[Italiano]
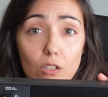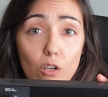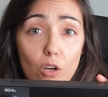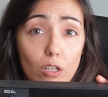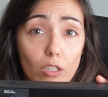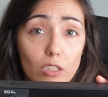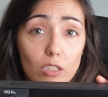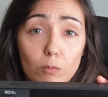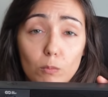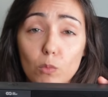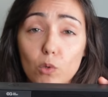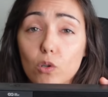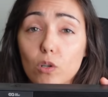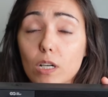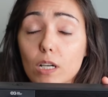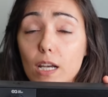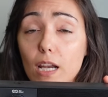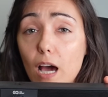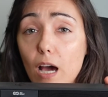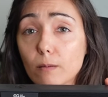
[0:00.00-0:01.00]

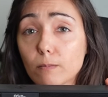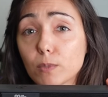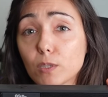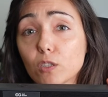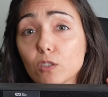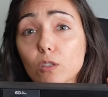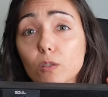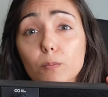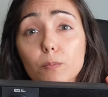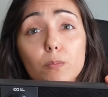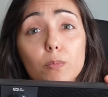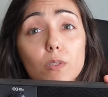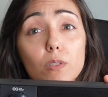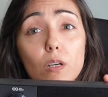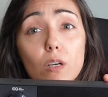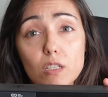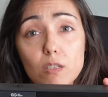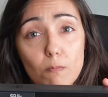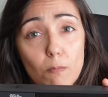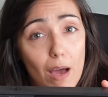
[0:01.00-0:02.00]
notebook, laptop,
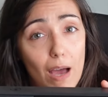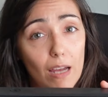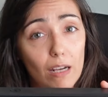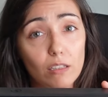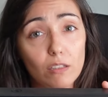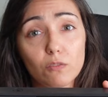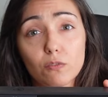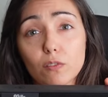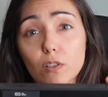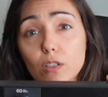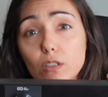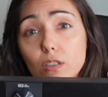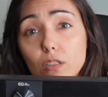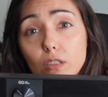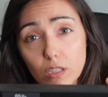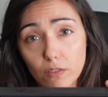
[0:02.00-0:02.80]
smartphone,